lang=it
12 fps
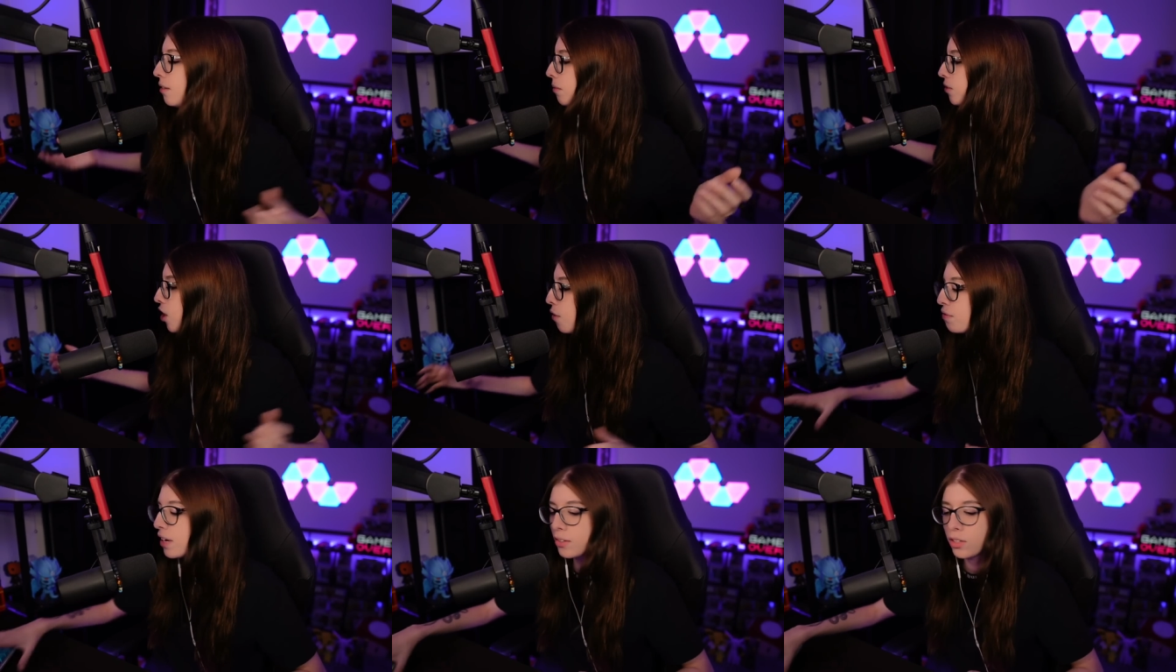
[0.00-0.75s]
Cioè ho
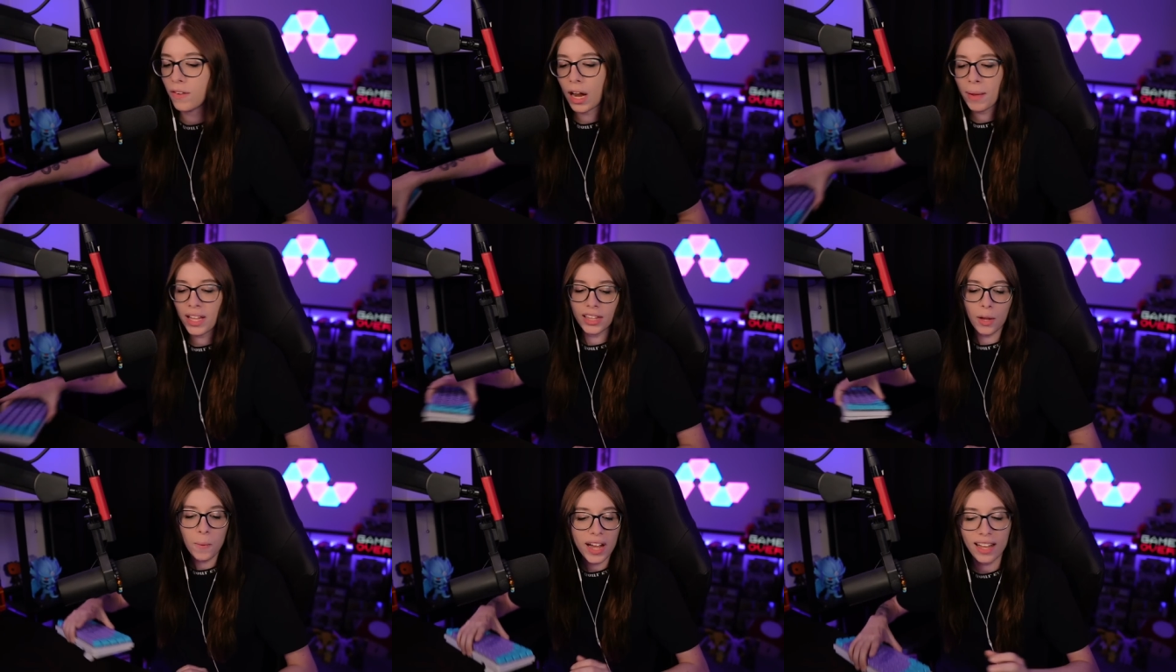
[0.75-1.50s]
fatto
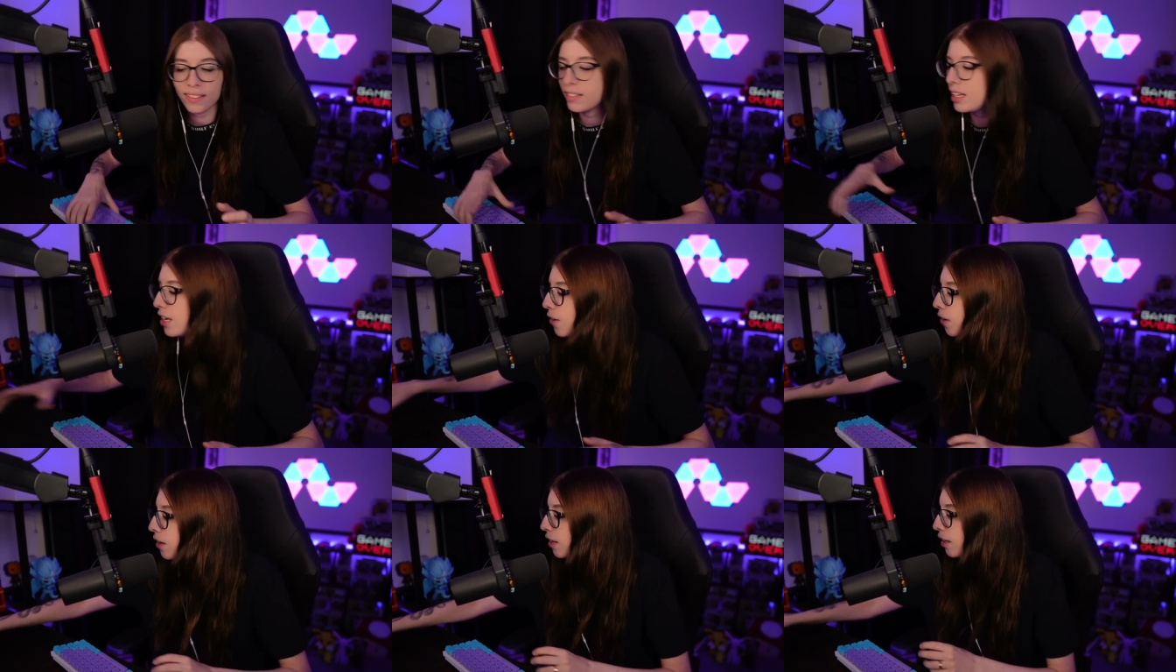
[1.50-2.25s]
veramente un
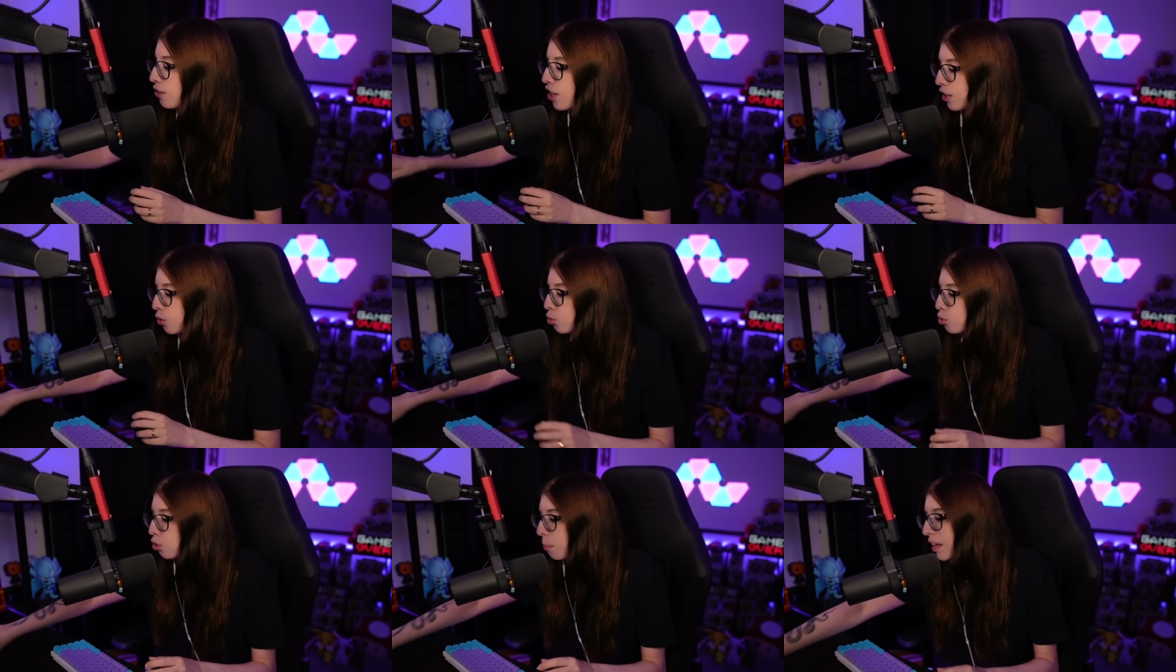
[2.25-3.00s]
casino. Cioè,
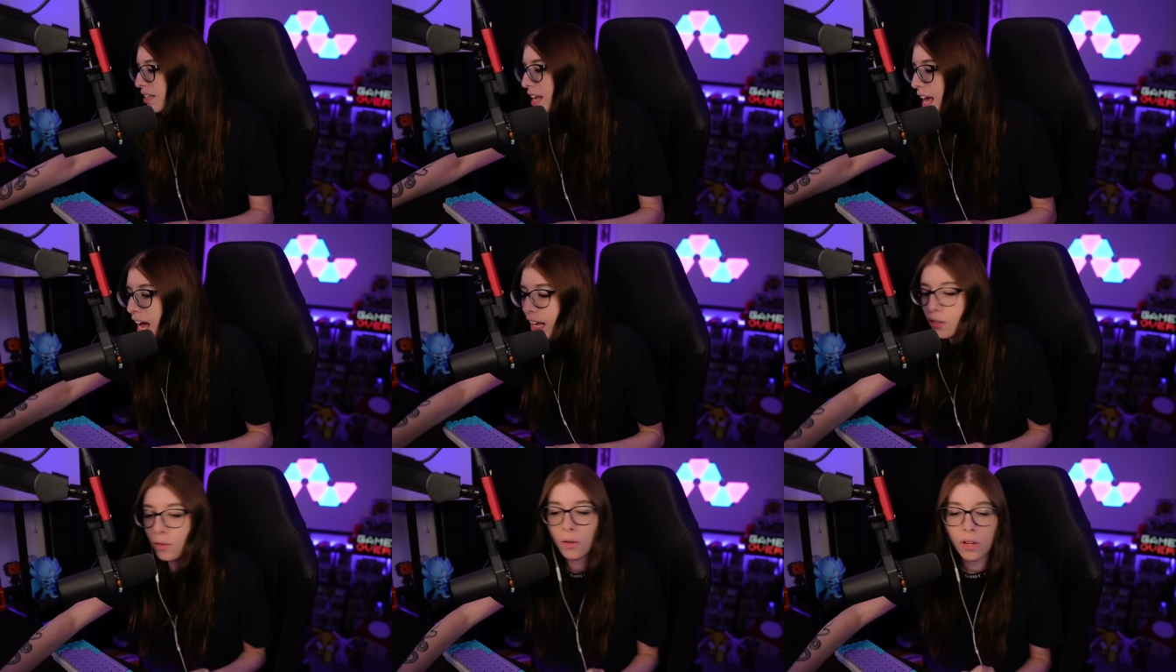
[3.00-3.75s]
tutto
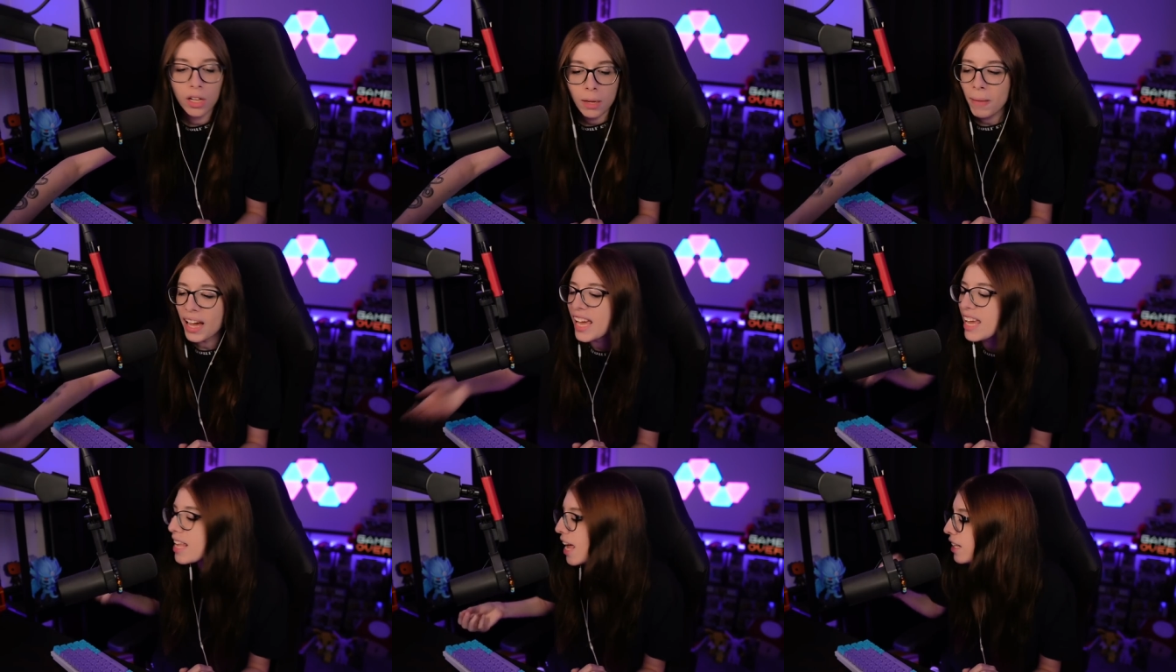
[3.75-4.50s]
bagnato. Ma che
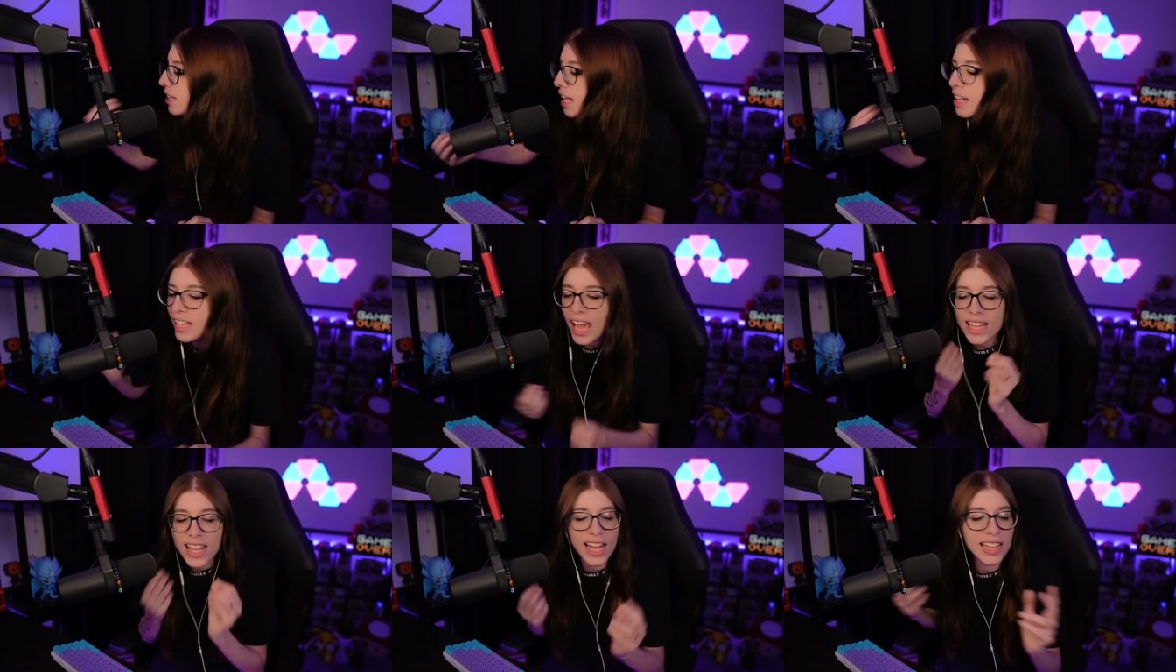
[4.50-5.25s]
idea, che
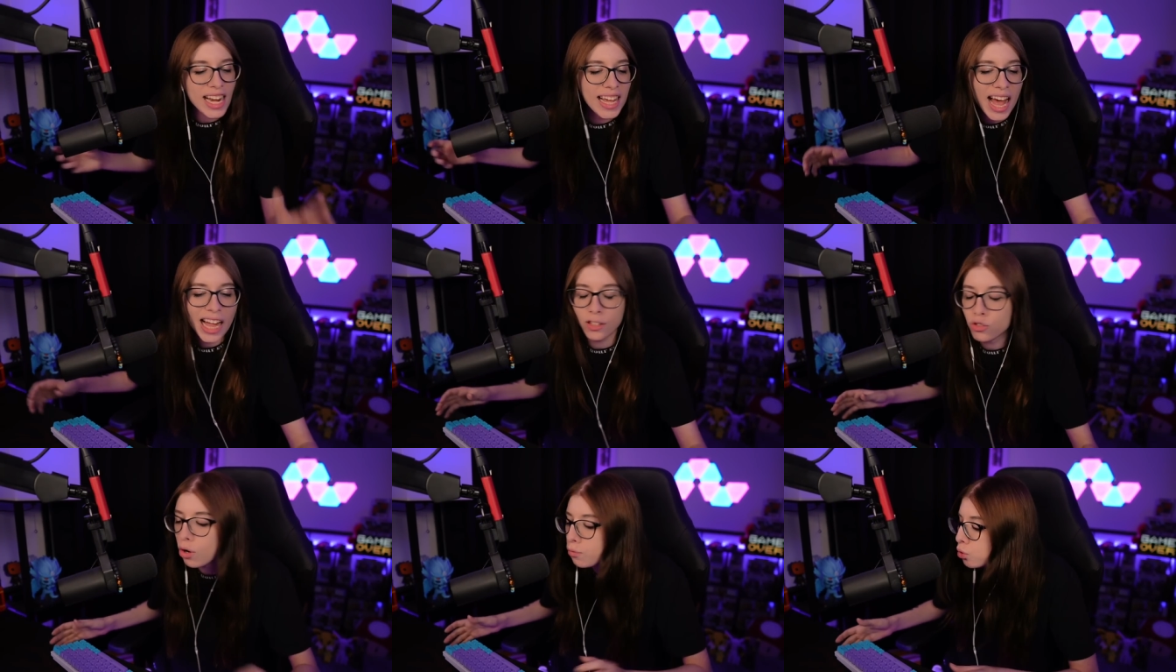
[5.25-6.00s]
idea del
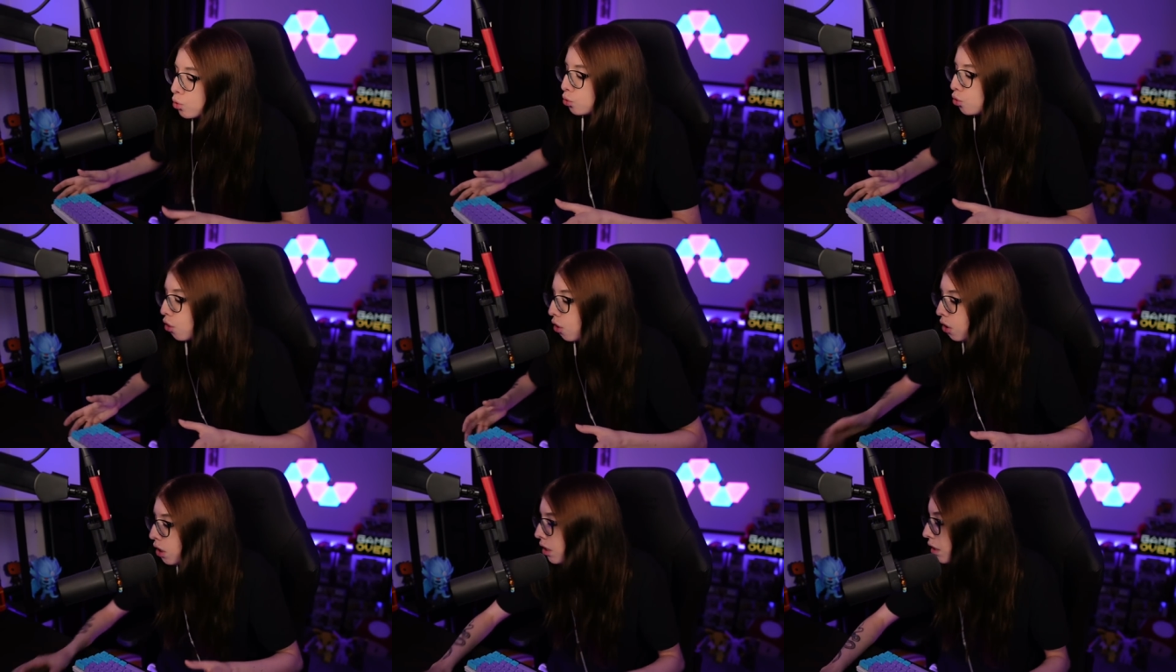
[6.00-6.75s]
cazzo ho
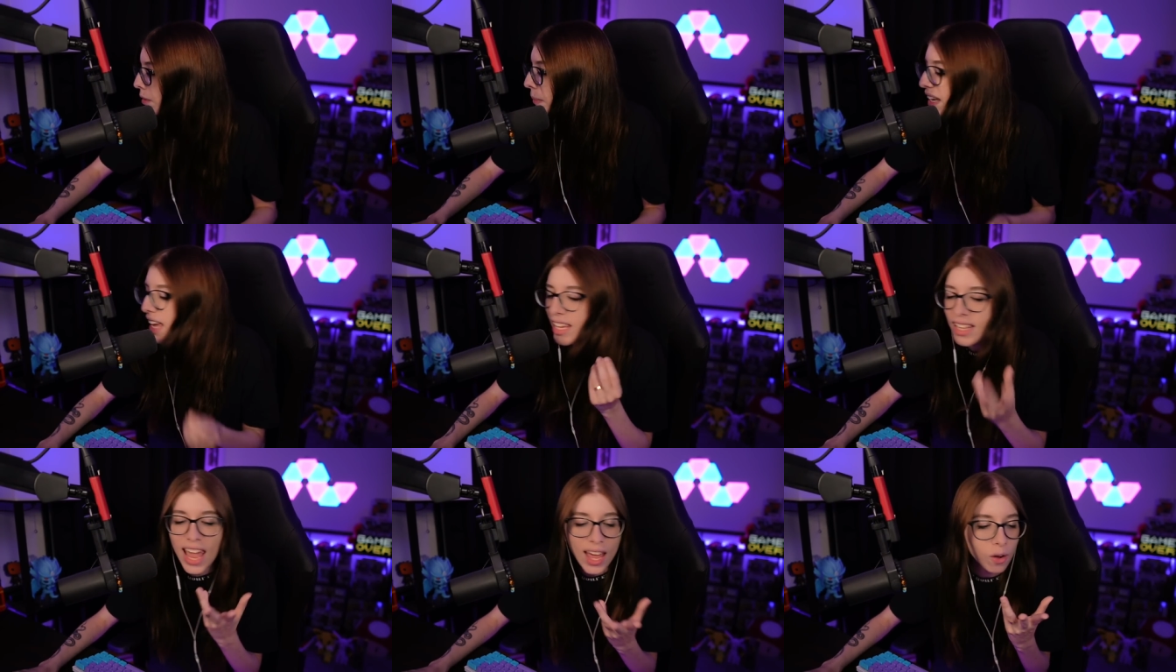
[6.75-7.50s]
avuto? Ma che
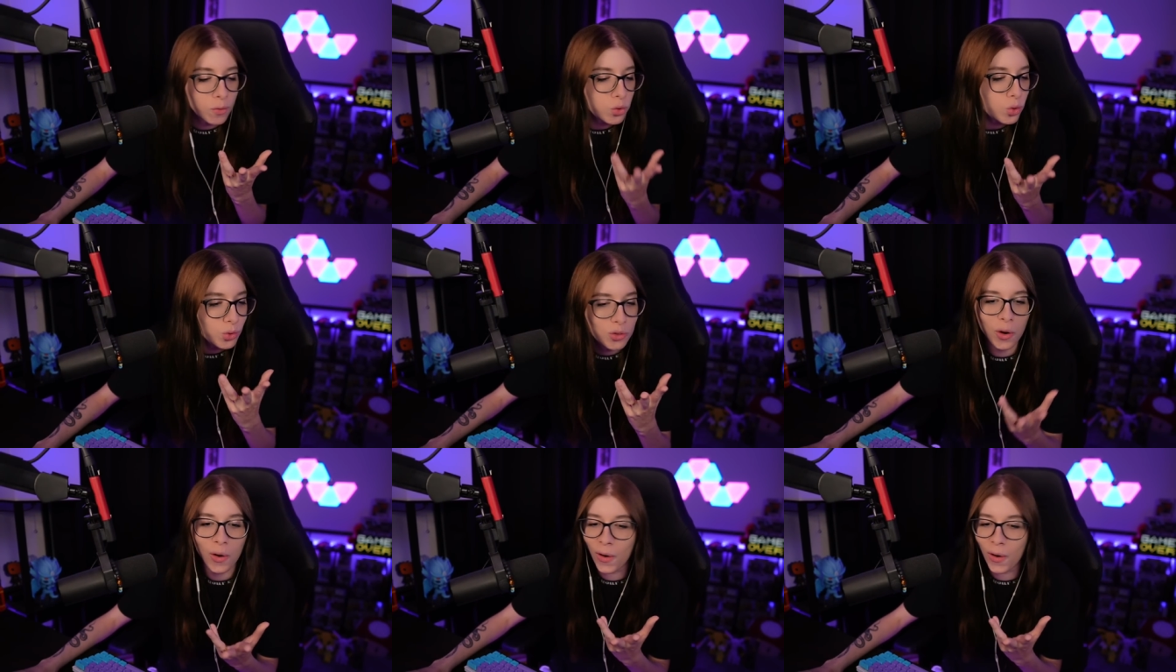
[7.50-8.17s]
idea ho avuto?